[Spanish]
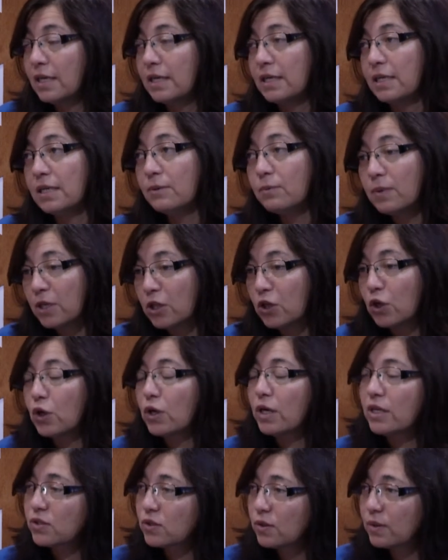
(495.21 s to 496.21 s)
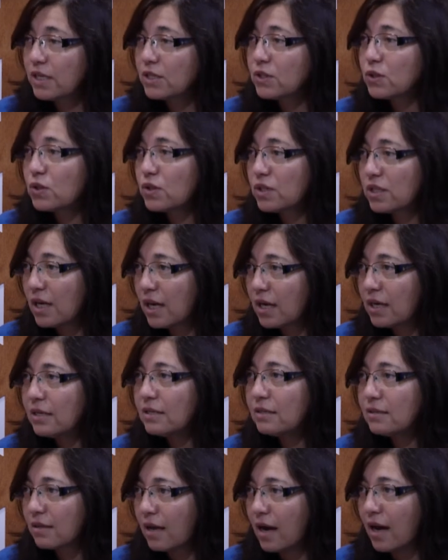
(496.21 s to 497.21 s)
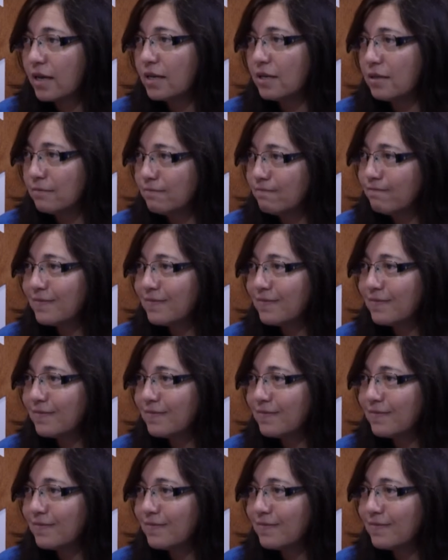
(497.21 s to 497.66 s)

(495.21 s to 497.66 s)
Y bueno, con las obras sociales hay,